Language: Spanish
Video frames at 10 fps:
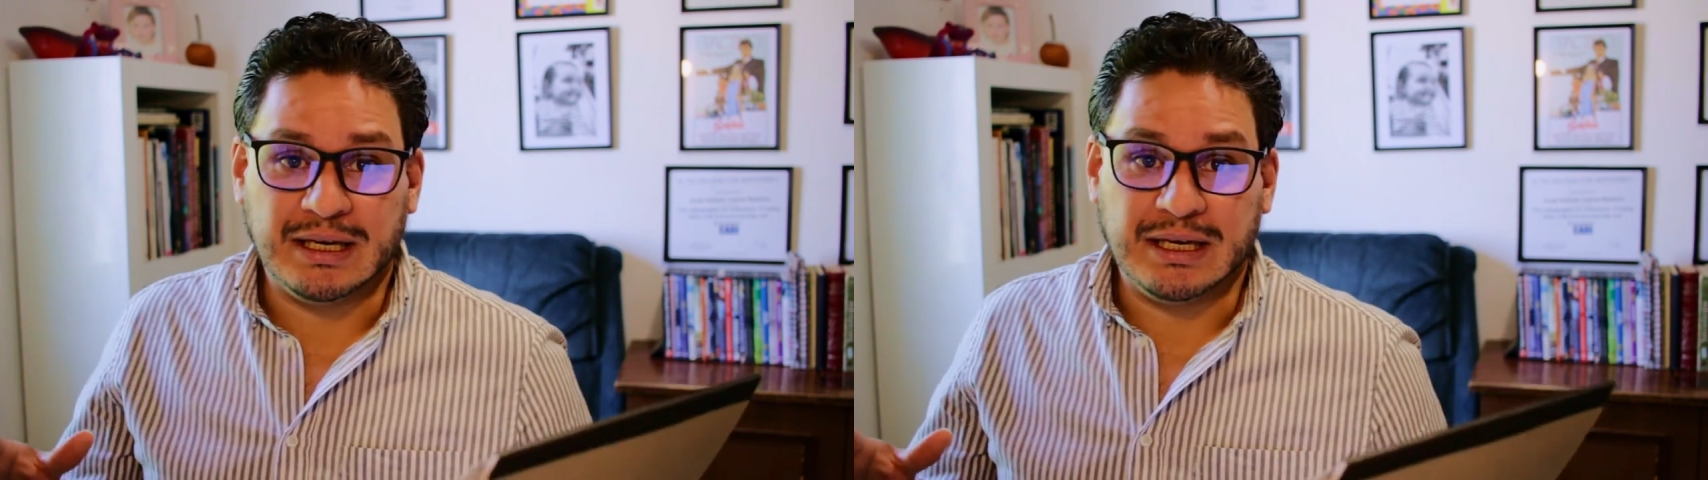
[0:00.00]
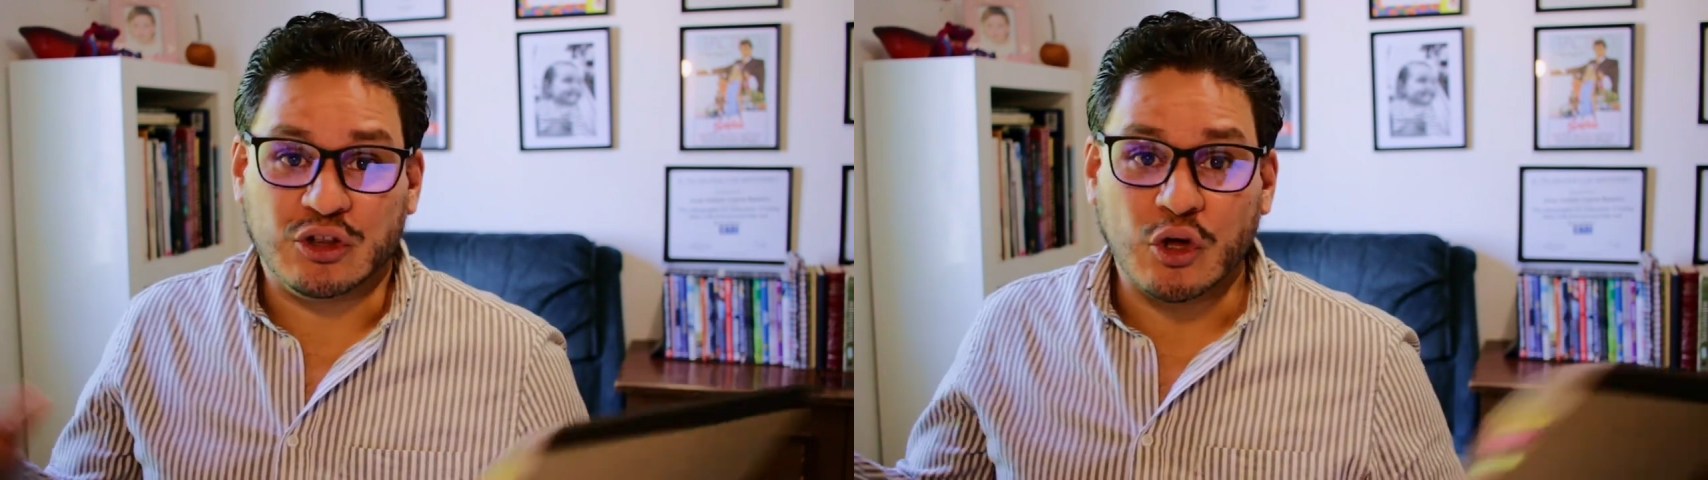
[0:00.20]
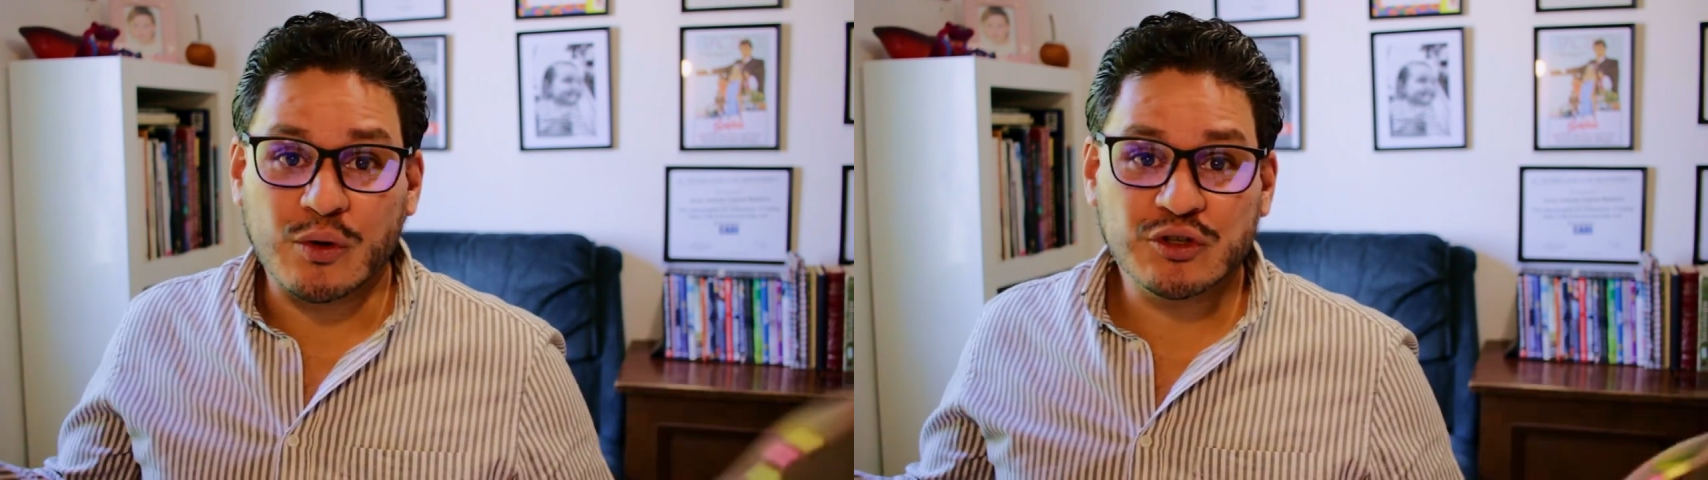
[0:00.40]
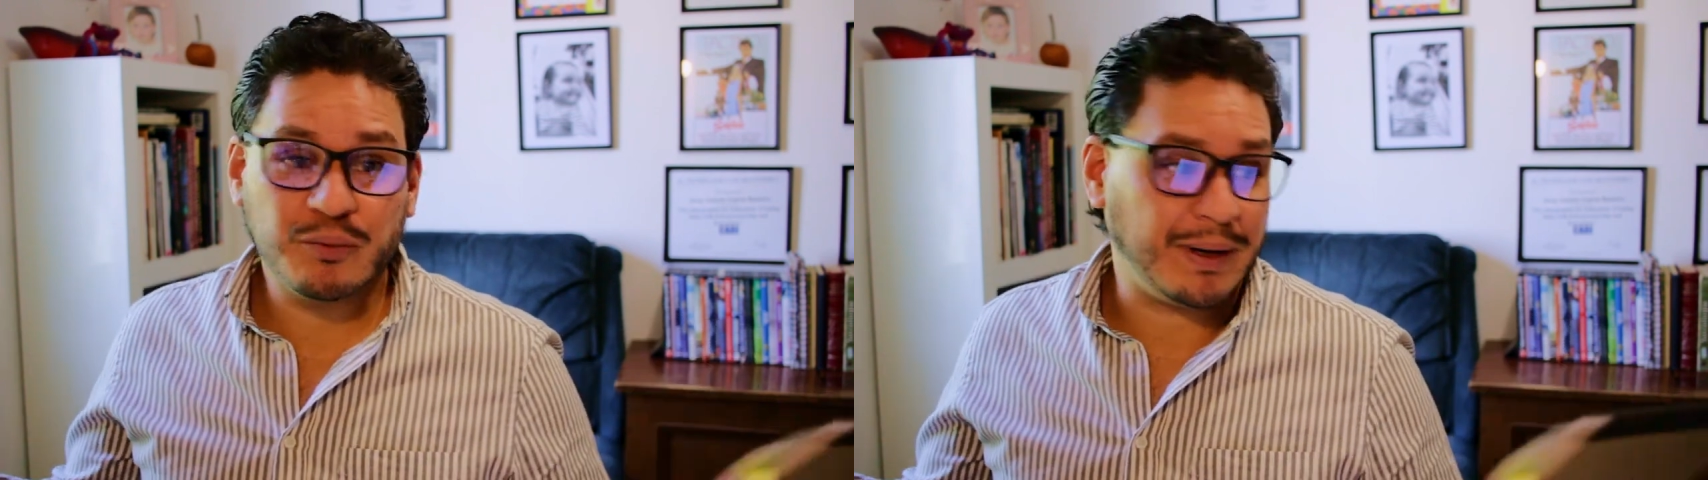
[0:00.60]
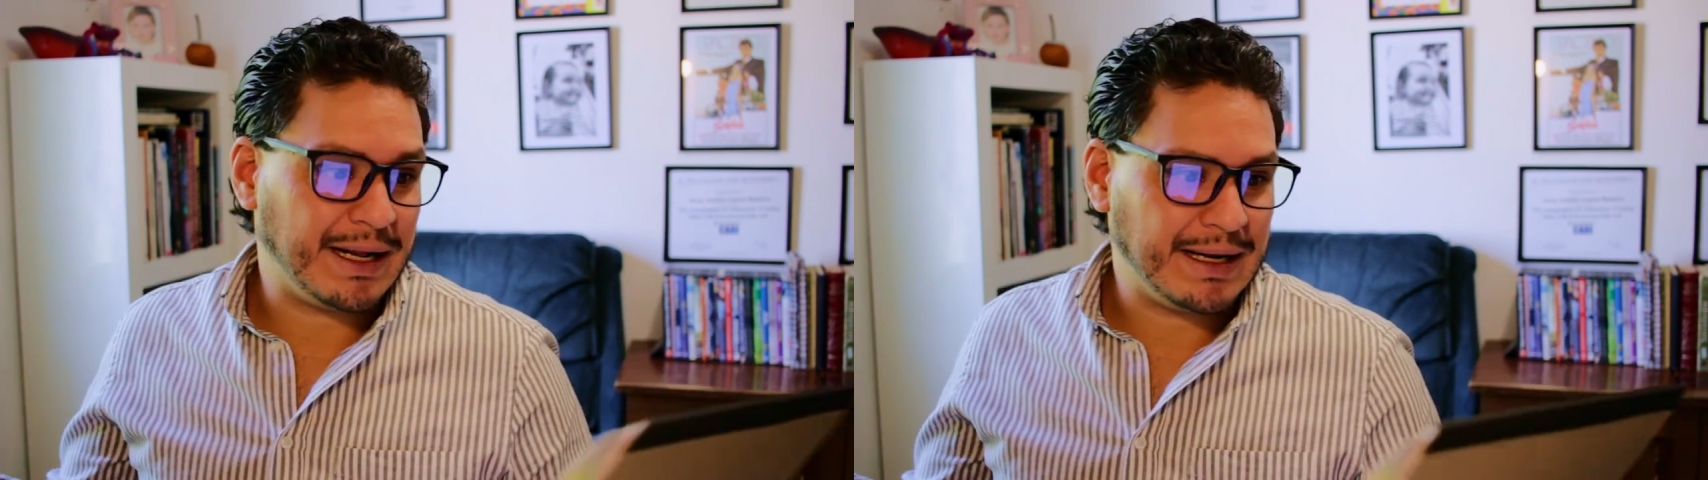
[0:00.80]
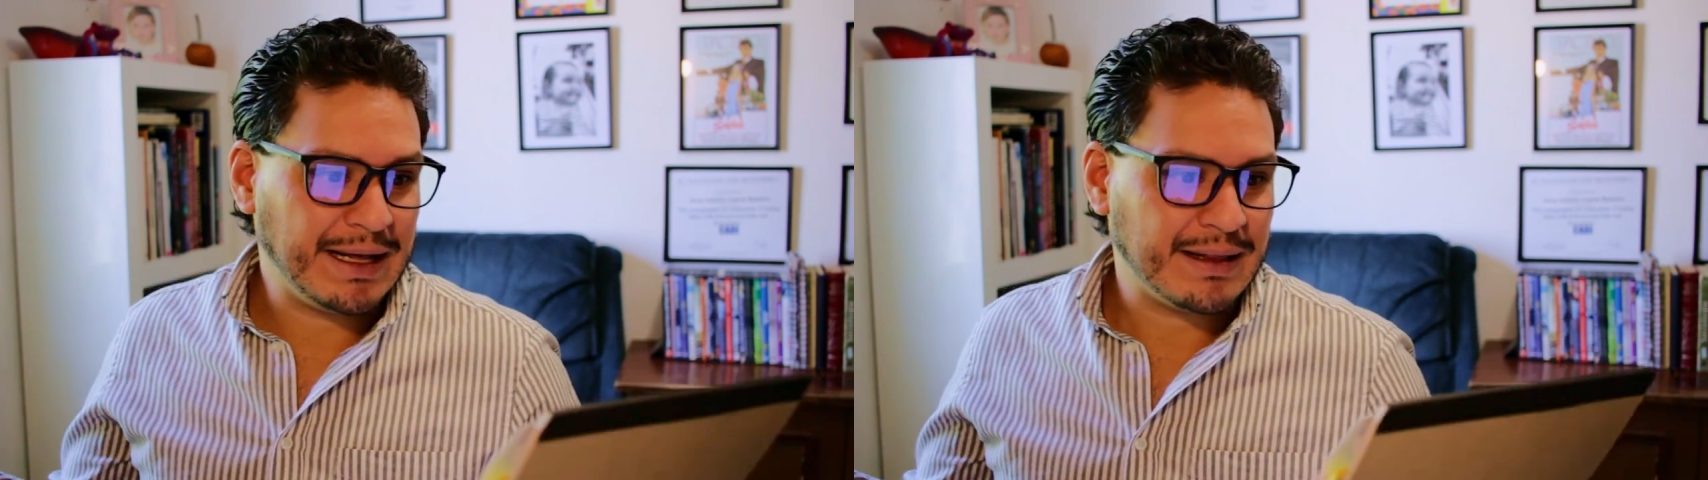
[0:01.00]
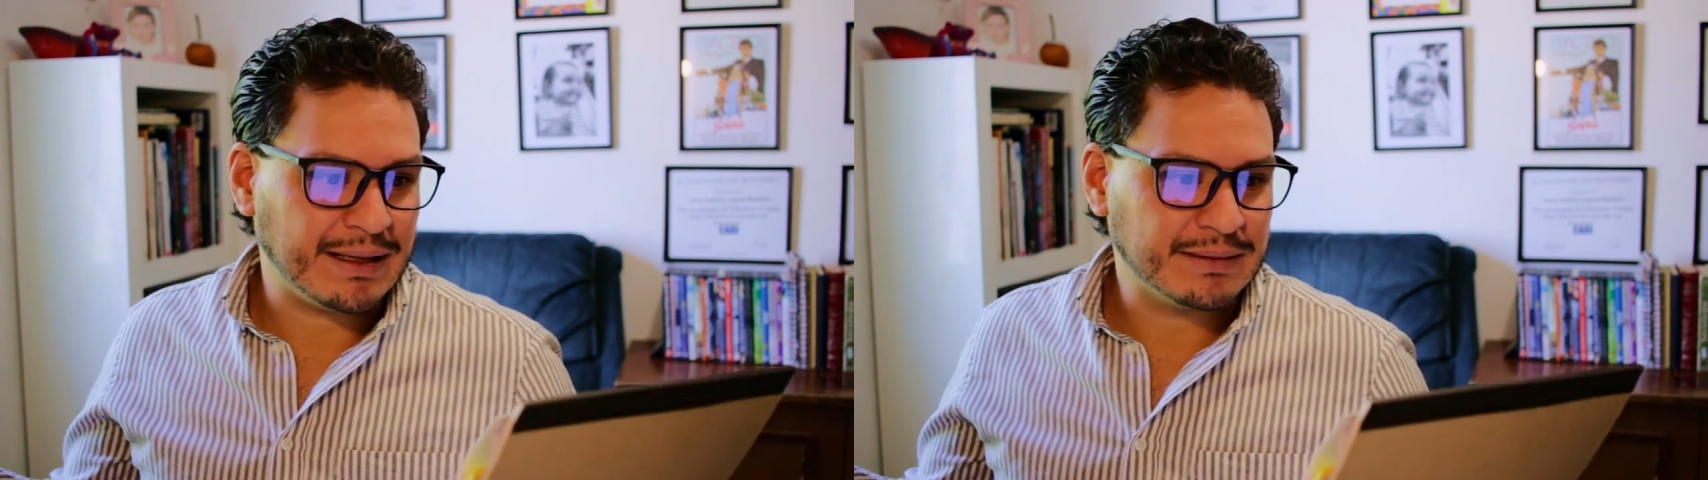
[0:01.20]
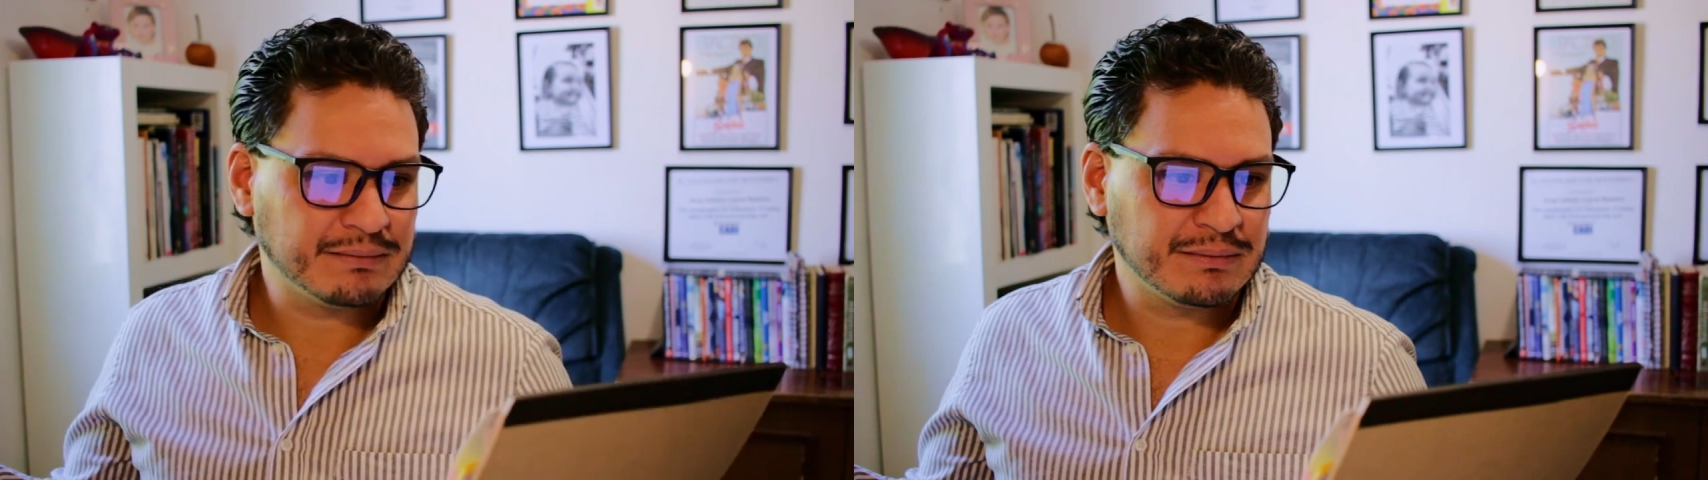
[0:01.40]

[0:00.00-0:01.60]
Y todo eso para nada.